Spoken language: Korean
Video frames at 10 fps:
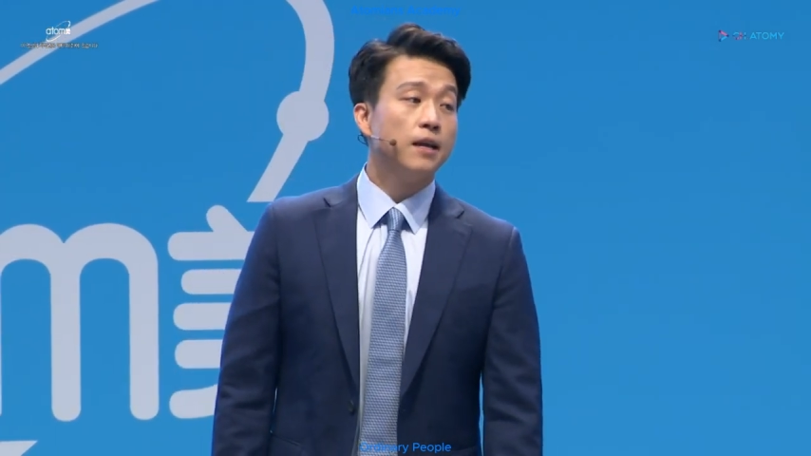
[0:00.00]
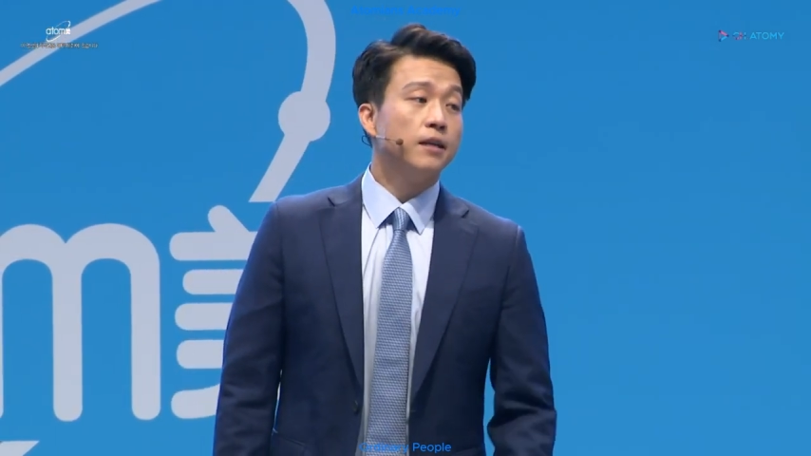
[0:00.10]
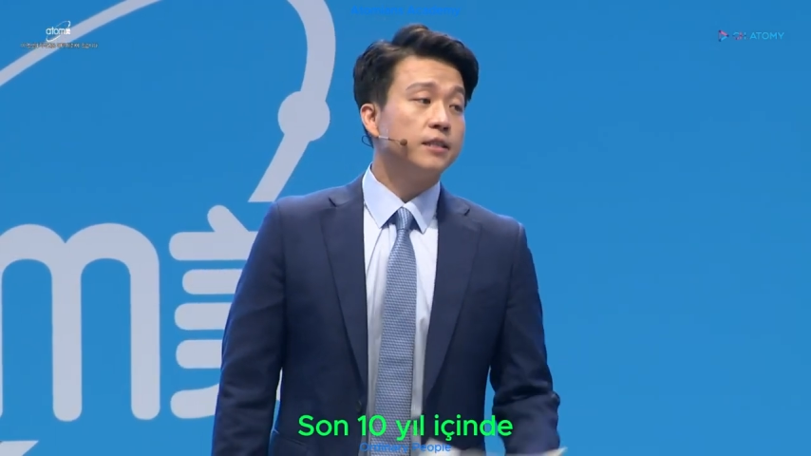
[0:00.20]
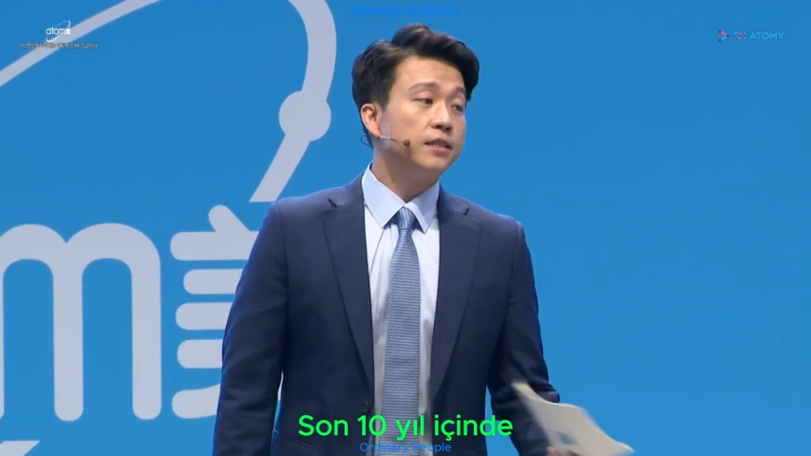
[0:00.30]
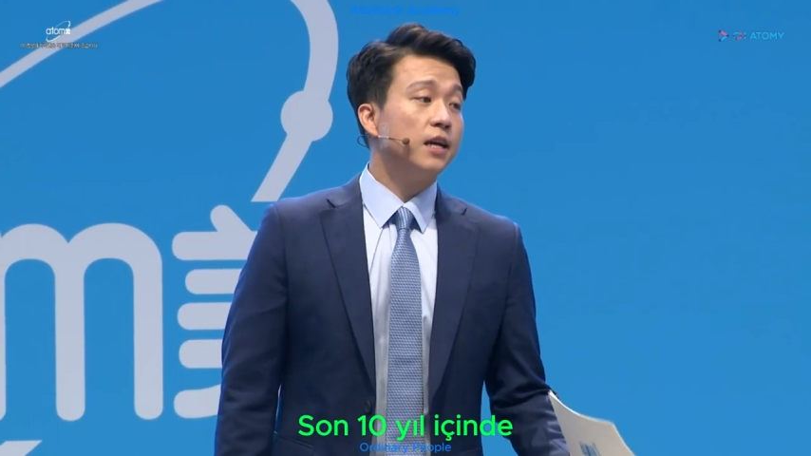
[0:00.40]

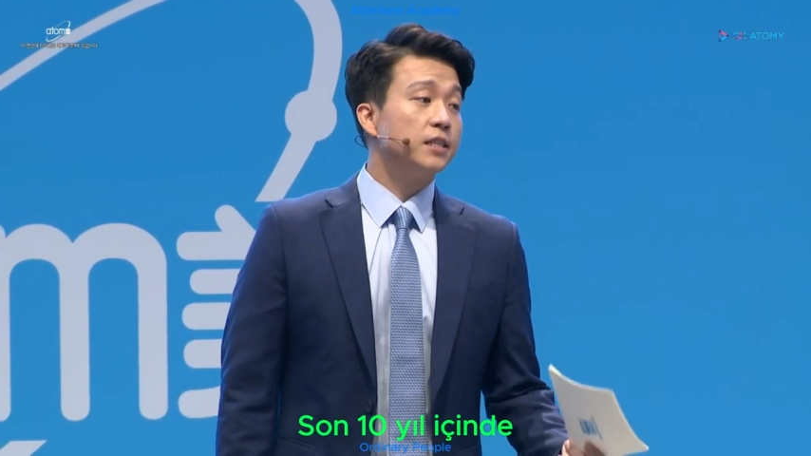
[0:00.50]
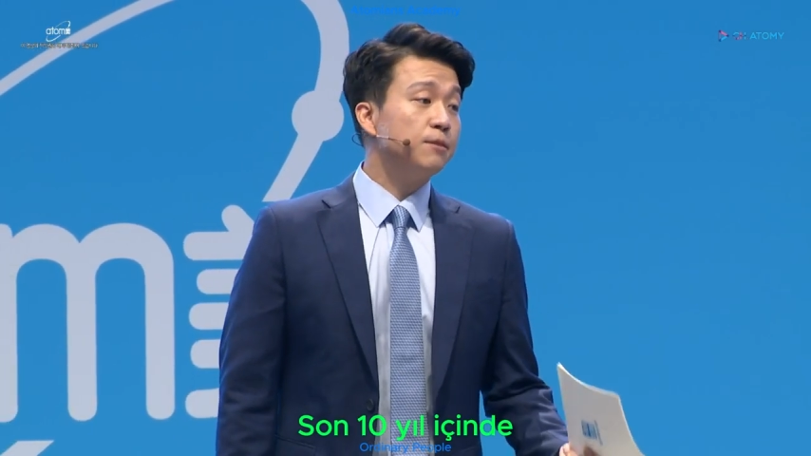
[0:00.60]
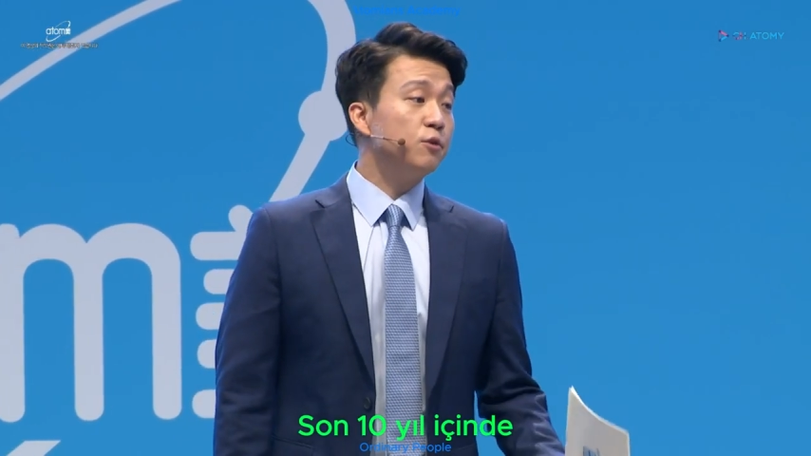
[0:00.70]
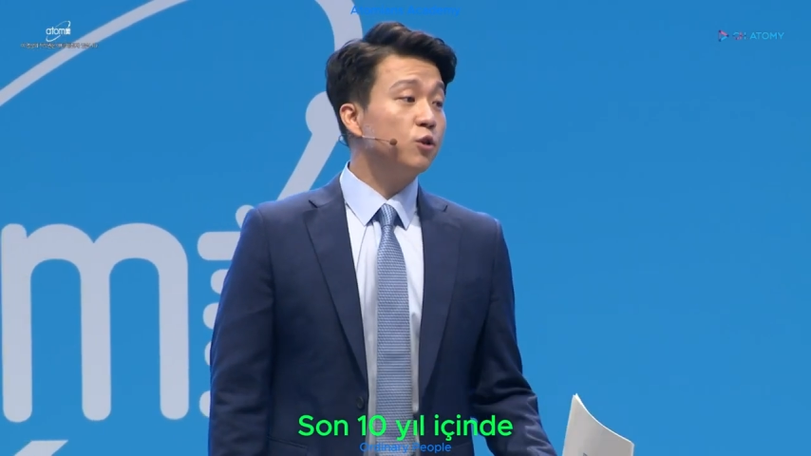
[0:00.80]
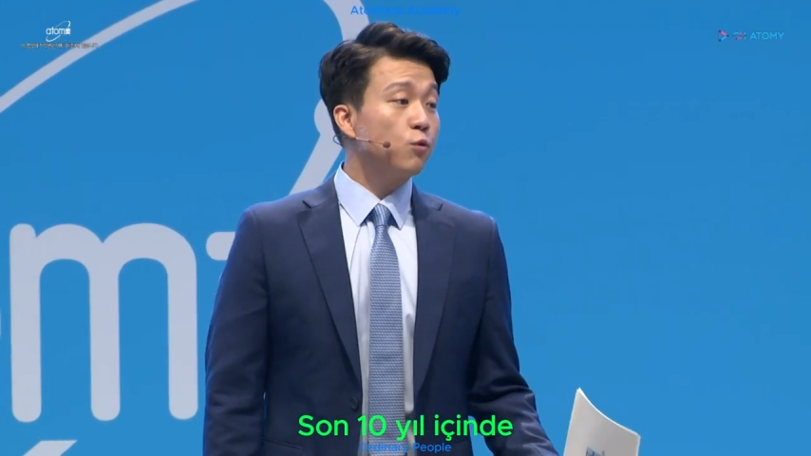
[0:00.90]
지난
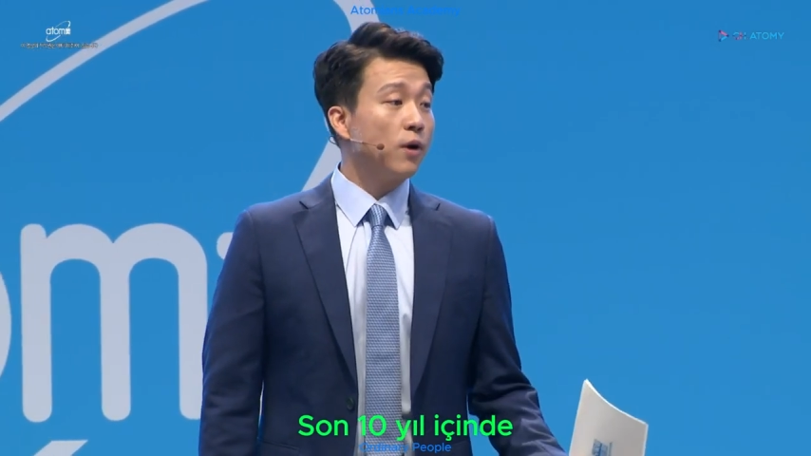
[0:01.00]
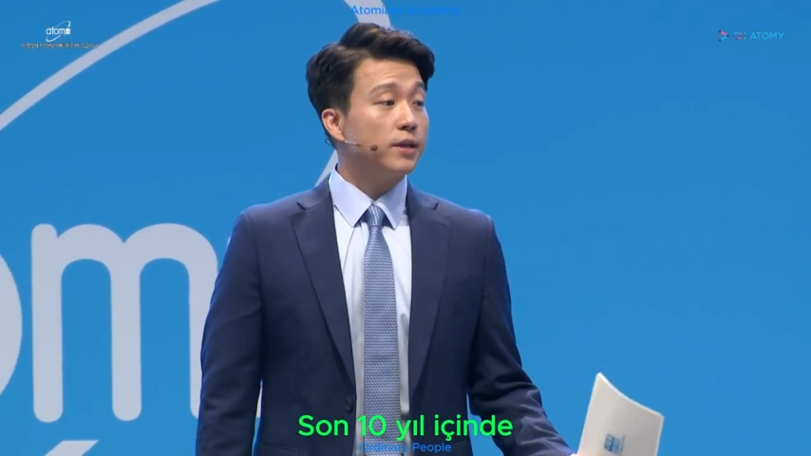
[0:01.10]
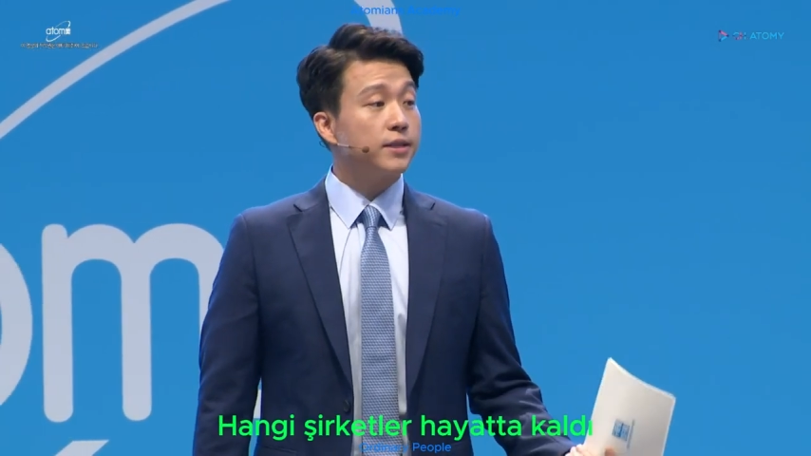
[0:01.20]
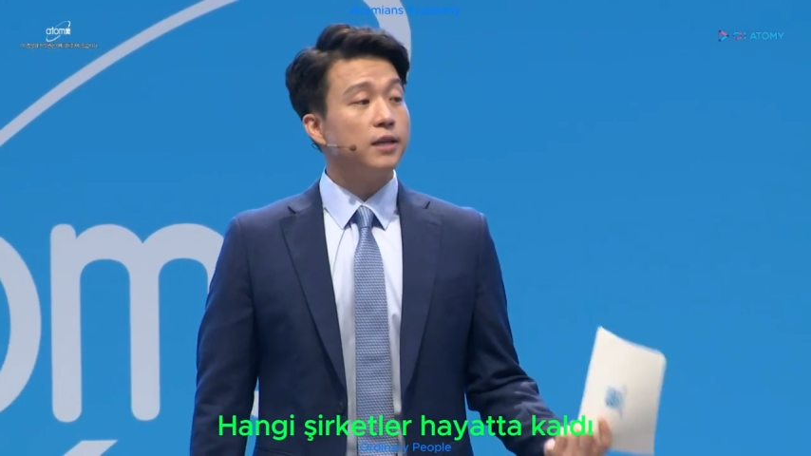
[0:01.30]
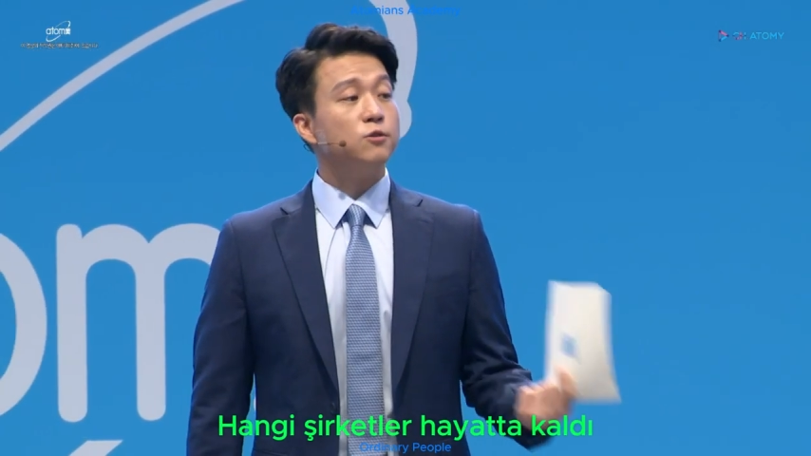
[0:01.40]
10년
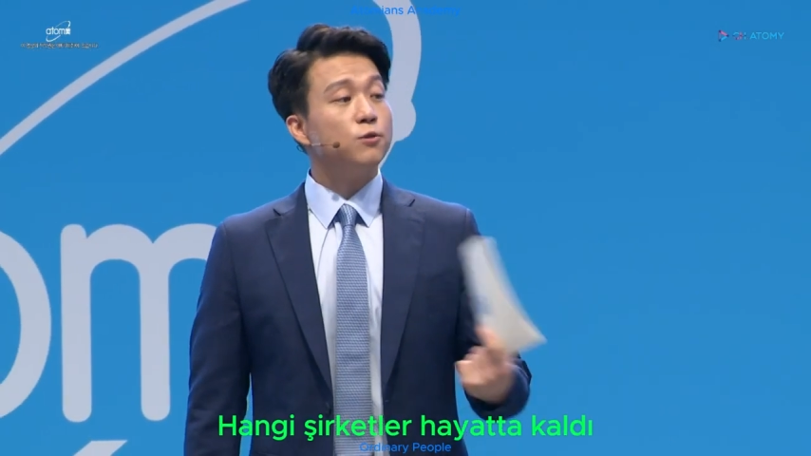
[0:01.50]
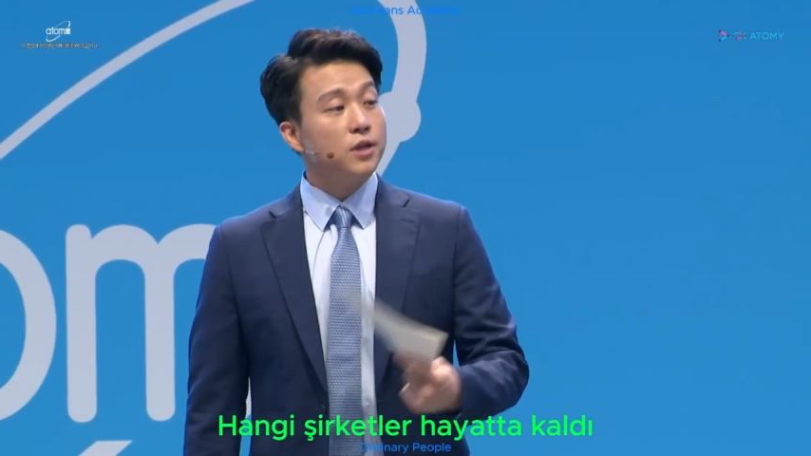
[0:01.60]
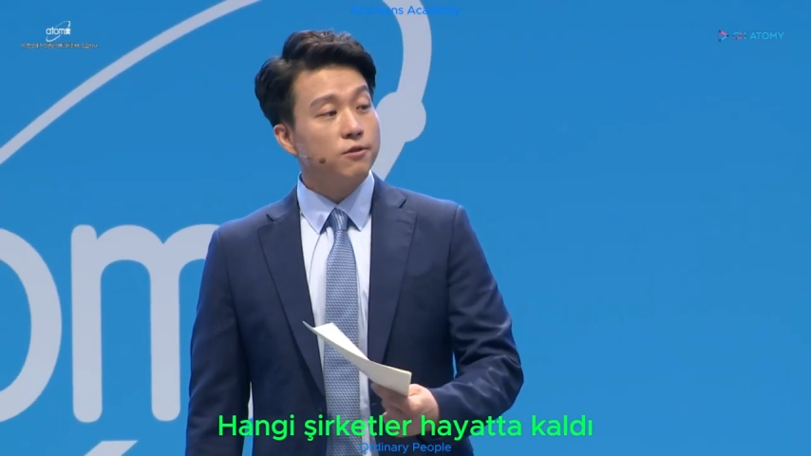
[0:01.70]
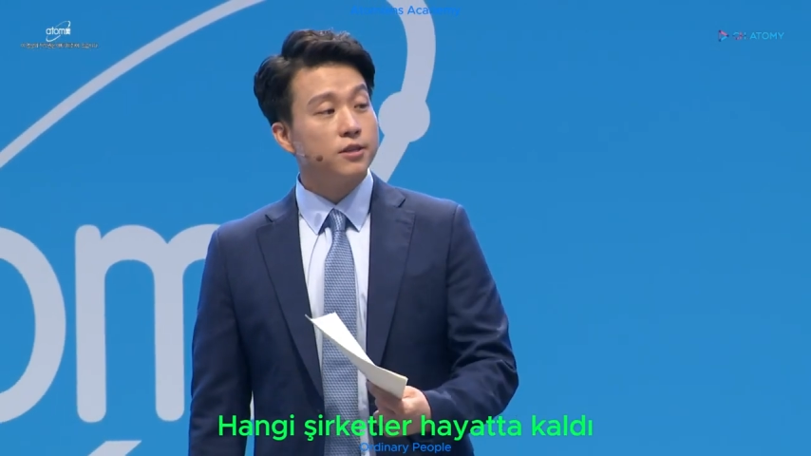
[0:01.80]
동안 생존한